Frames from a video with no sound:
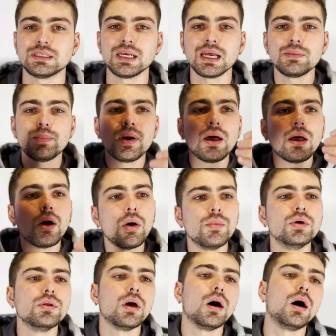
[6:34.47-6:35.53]
ça s'arrête pas
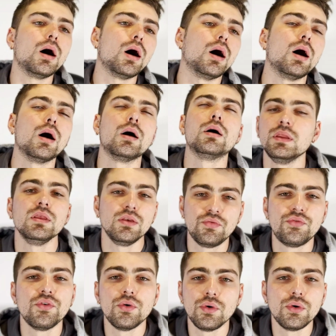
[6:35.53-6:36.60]
en mode oh
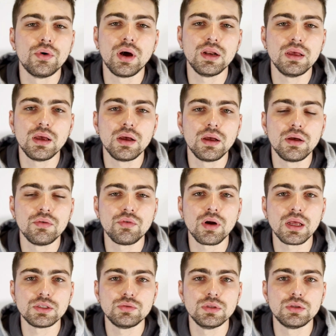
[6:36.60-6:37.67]
il faut aller euh,
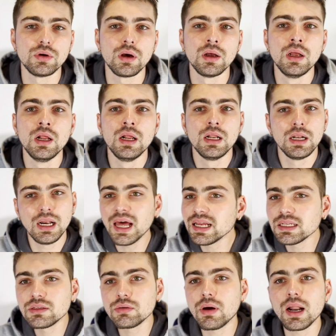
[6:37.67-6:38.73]
voir la suite, tu vois.
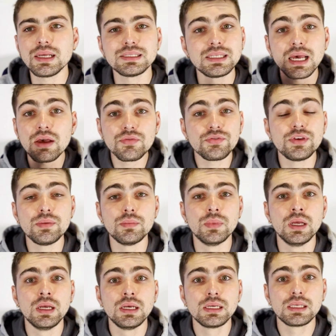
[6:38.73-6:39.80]
Là, tu vois là, c'est un
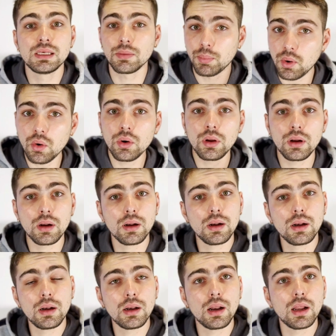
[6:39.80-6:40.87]
film qui prend
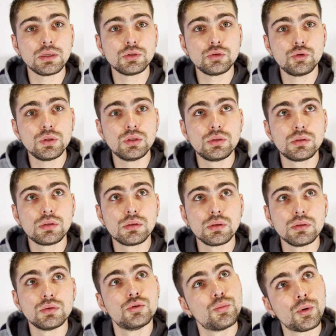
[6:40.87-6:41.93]
la suite
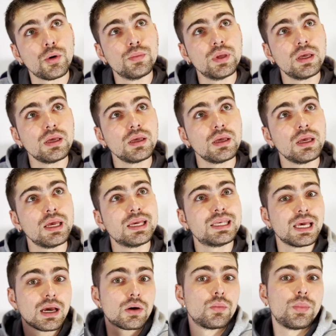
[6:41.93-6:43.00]
du premier et
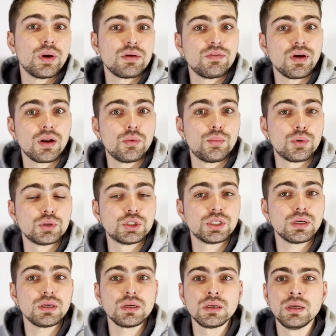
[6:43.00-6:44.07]
qui accompagne vers le
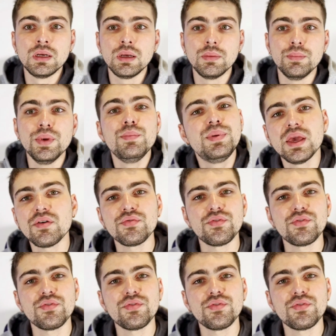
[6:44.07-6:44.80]
prochain, mais bien